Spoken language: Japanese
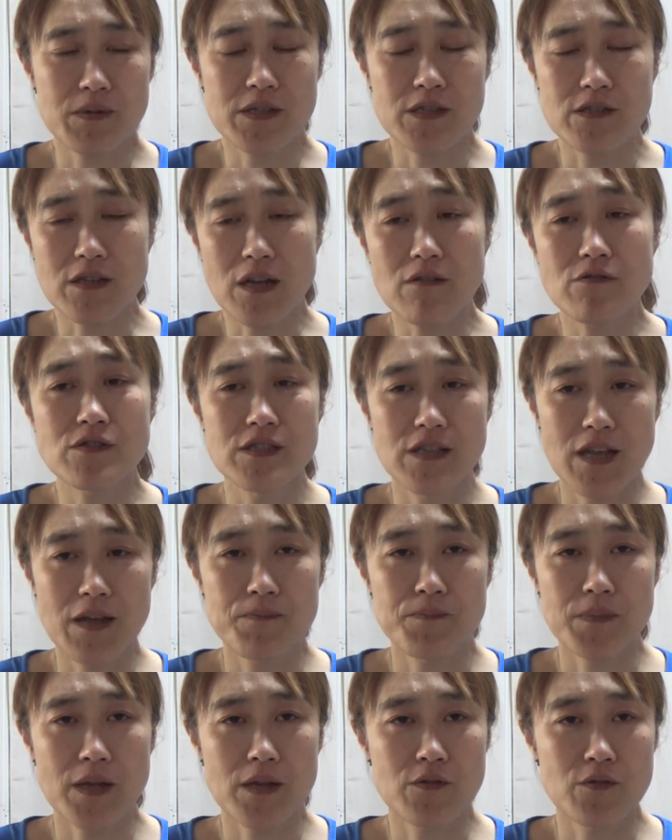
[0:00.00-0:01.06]
また使うし
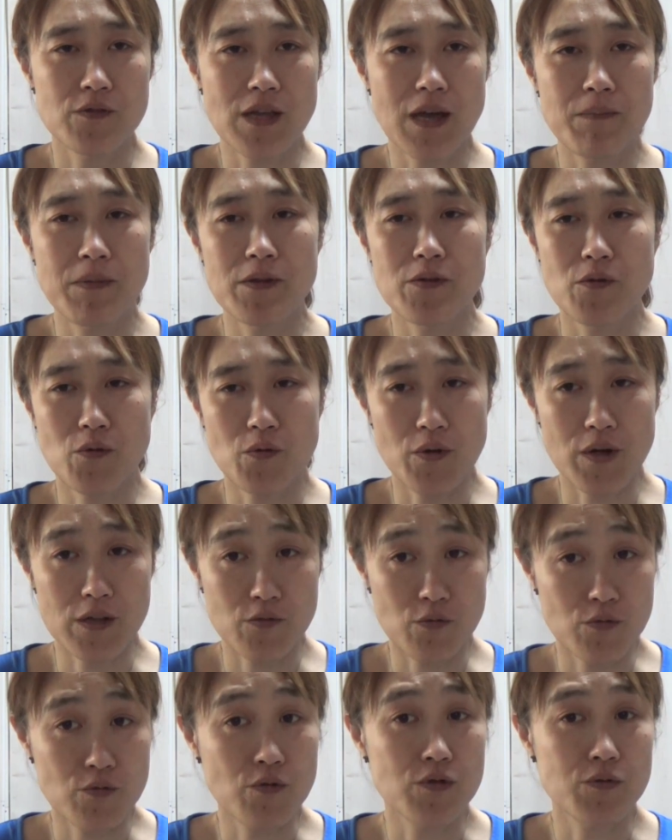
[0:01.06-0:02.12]
ね、あの鍋の焦げ
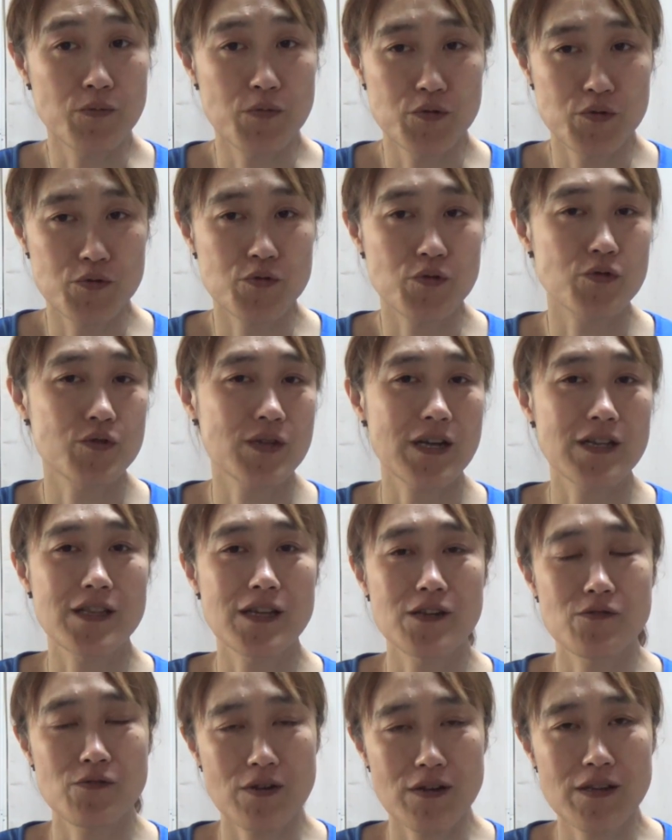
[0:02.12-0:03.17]
とんのにも重曹使っ
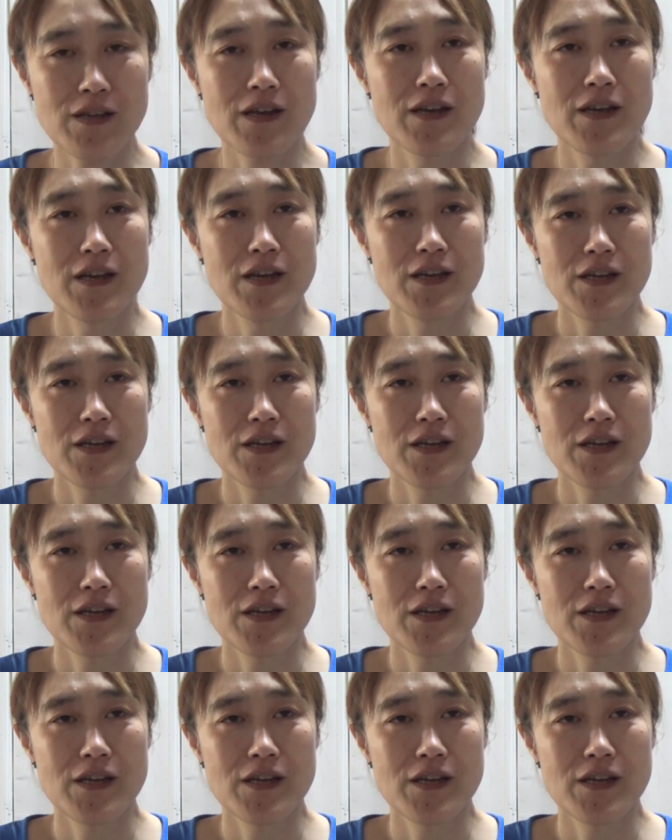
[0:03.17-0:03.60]
たりとかね、